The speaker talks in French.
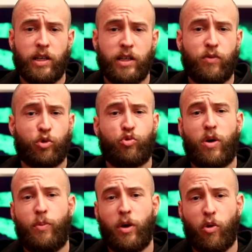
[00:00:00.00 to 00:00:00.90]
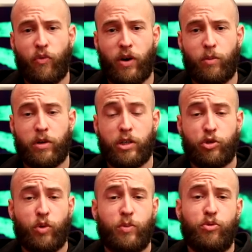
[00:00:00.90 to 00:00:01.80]
ils vont soit plaire aux femmes,
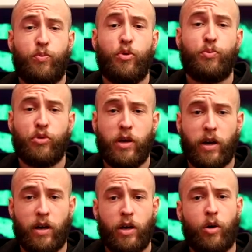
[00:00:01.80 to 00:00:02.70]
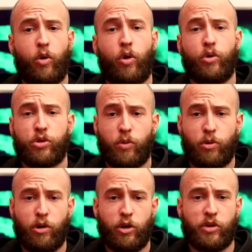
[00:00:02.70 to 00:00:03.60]
soit être plus populaires en
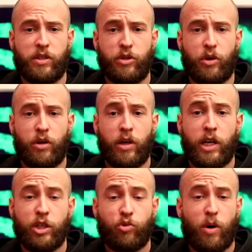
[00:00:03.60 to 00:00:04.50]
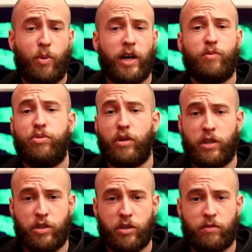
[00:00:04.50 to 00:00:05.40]
ressemblant à leurs idoles, soit paraître plus
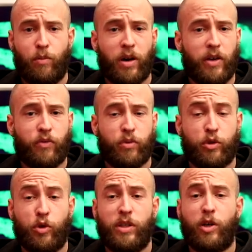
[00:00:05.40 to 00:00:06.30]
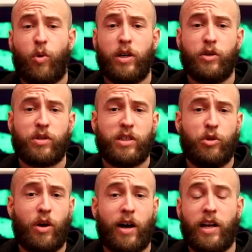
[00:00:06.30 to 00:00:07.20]
riche. Bref, que des croyances qui
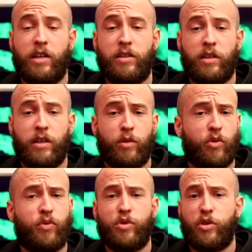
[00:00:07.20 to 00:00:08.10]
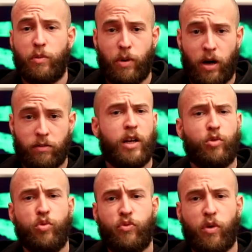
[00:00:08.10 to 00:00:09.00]
dans la réalité ne fonctionnent pas.
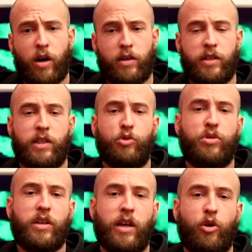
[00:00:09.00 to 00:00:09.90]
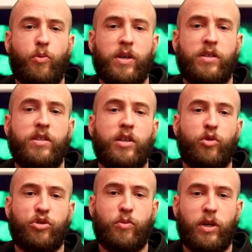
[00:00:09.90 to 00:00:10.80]
Toutefois, les industriels remercient ces
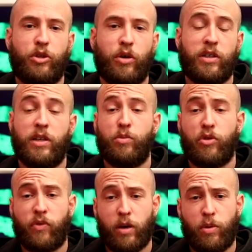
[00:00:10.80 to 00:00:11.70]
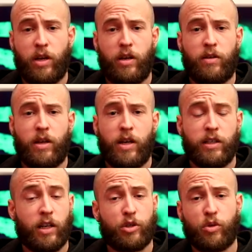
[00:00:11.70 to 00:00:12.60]
consommateurs qui aiment se faire belle,
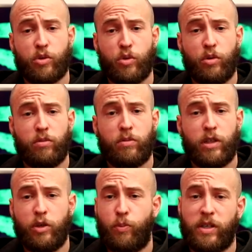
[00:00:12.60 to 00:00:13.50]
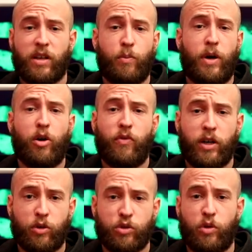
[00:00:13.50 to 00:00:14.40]
car sans eux, ils ne passeraient pas leurs
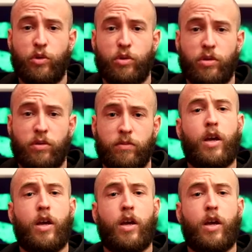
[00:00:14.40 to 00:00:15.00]
vacances en yacht.